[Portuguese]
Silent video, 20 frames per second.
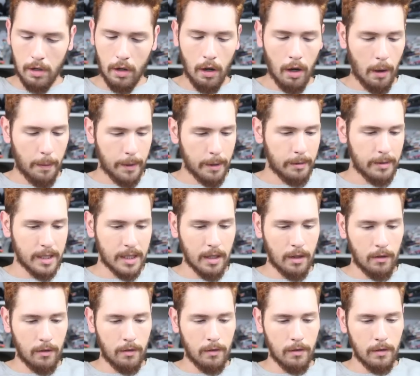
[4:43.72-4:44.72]
ó, a
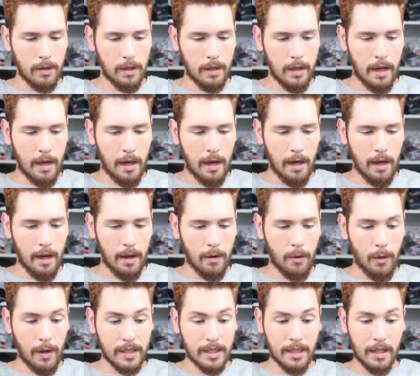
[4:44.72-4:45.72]
promoção, é,
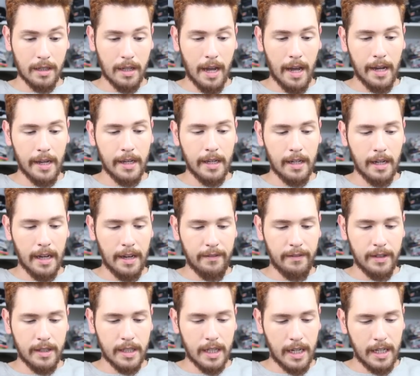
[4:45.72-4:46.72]
com essa tag,
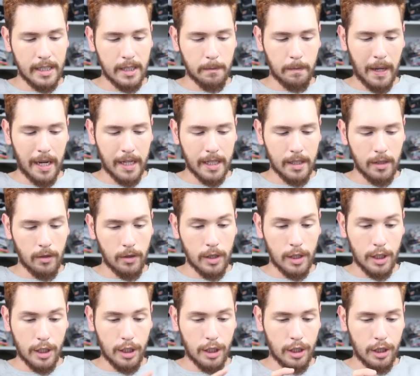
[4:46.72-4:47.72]
leve 3, pague
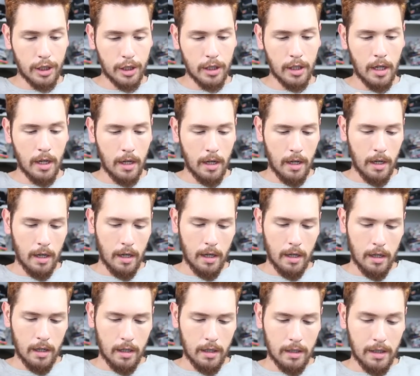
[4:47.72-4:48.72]
2.
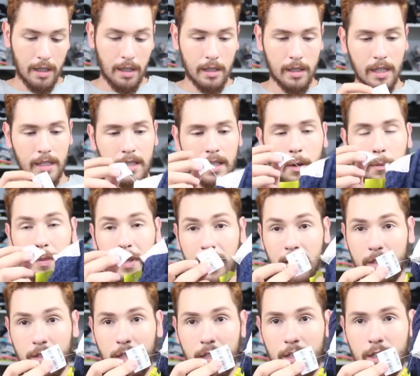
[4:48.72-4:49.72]
E tá sem o
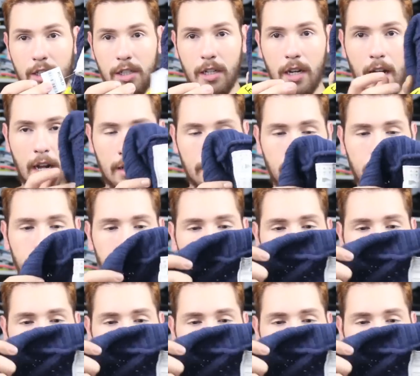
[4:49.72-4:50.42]
preço, eles tiraram o